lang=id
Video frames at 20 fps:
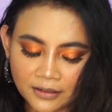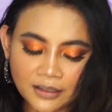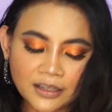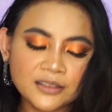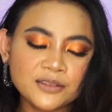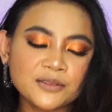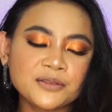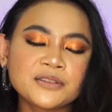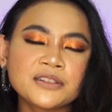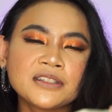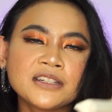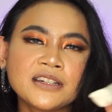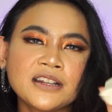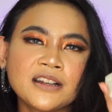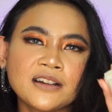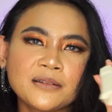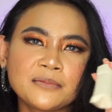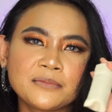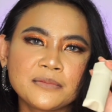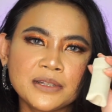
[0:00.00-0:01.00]
Nah, terus di
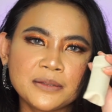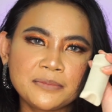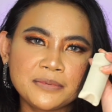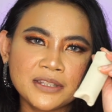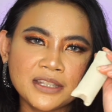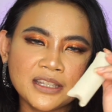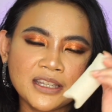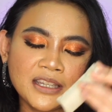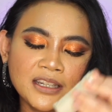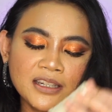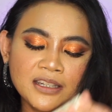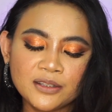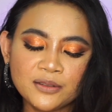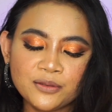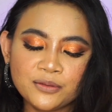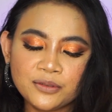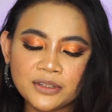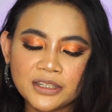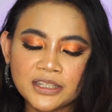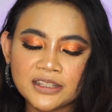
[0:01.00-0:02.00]
dalam lipstick ini
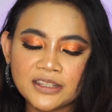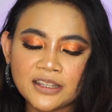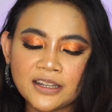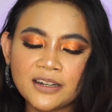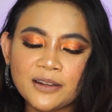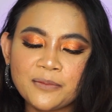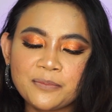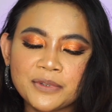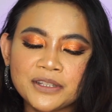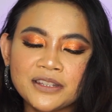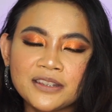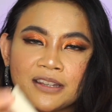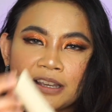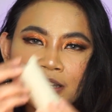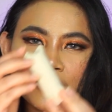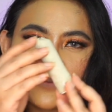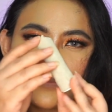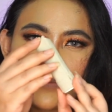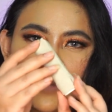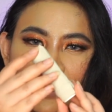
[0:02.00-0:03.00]
tuh kita dapat
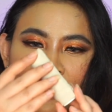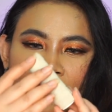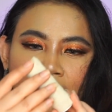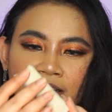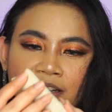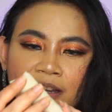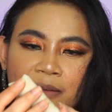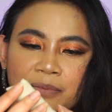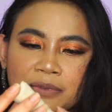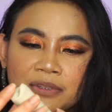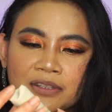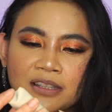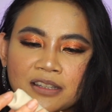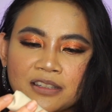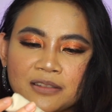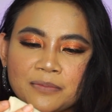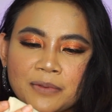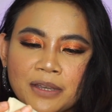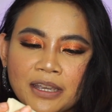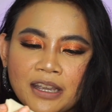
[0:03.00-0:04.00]
dust bag, dapat
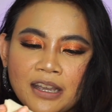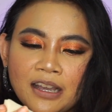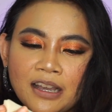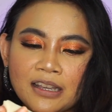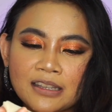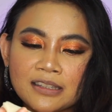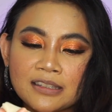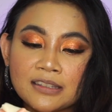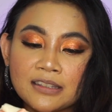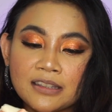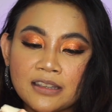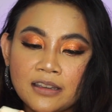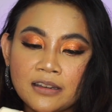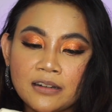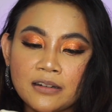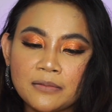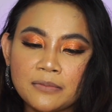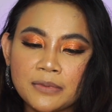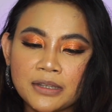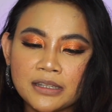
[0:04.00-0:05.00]
dust bag khas
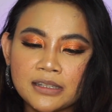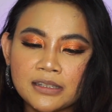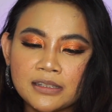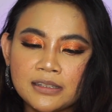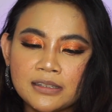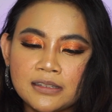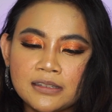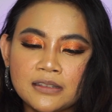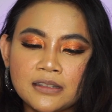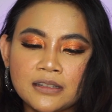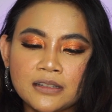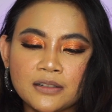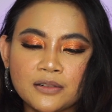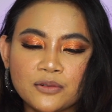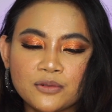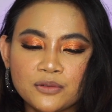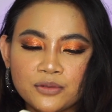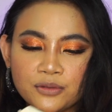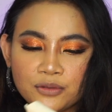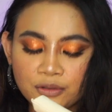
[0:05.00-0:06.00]
Hermes.
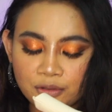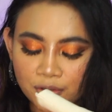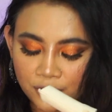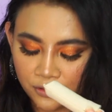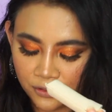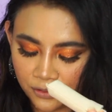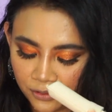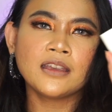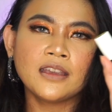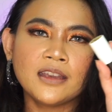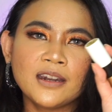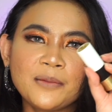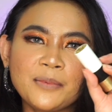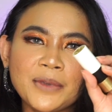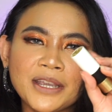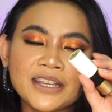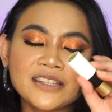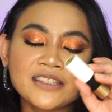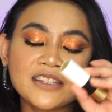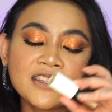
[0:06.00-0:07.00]
Terus ini
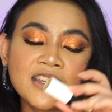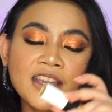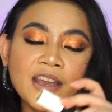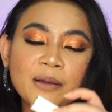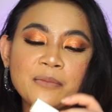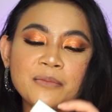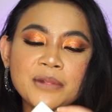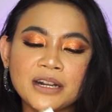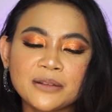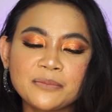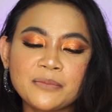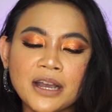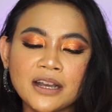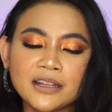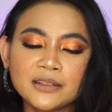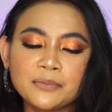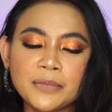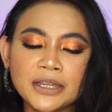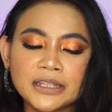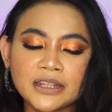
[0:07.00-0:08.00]
packagingnya berat
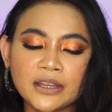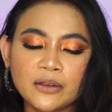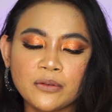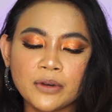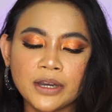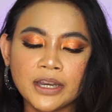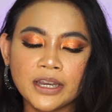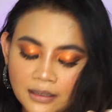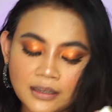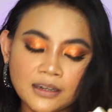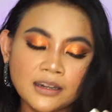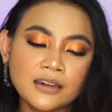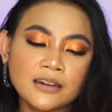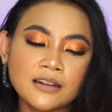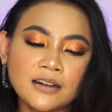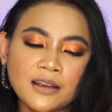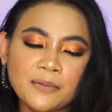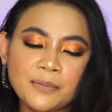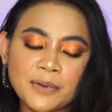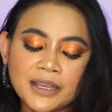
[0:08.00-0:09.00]
banget BTW. Ini
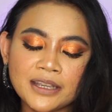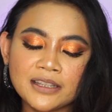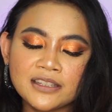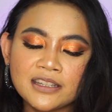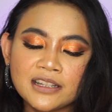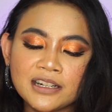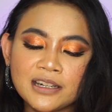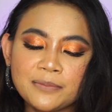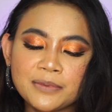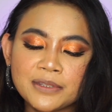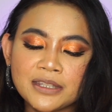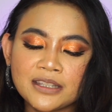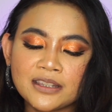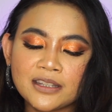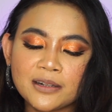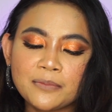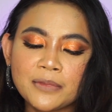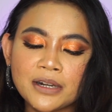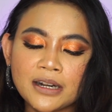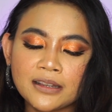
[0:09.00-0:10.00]
adalah packaging lipstick
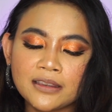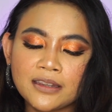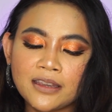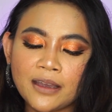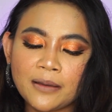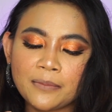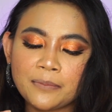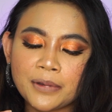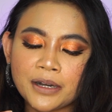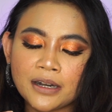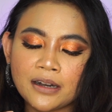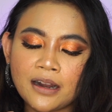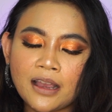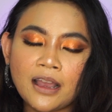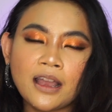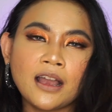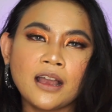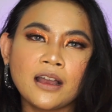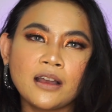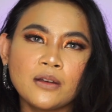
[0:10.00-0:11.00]
terberat yang
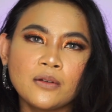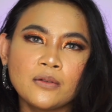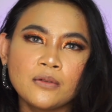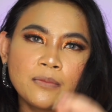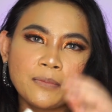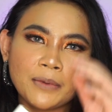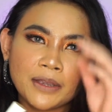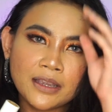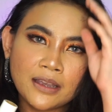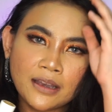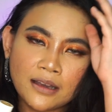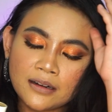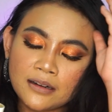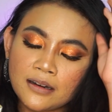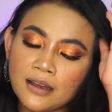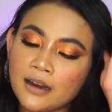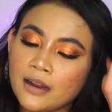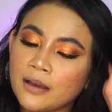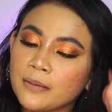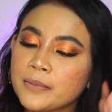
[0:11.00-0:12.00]
pernah aku pegang
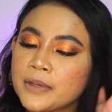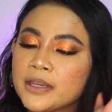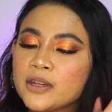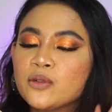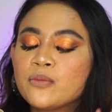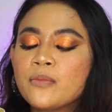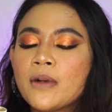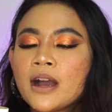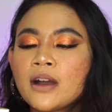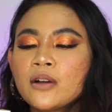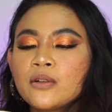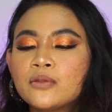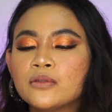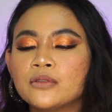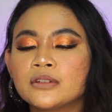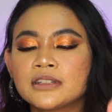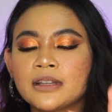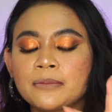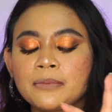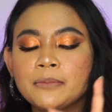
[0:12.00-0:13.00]
dalam hidup
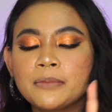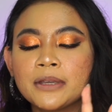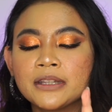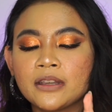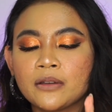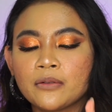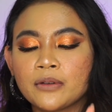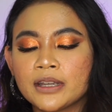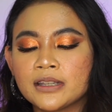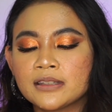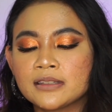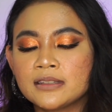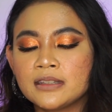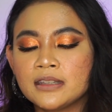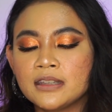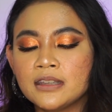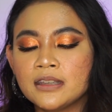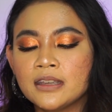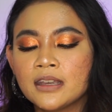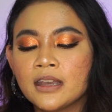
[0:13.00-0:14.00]
aku. Tapi BTW
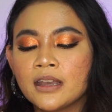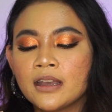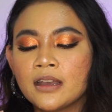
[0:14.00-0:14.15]
si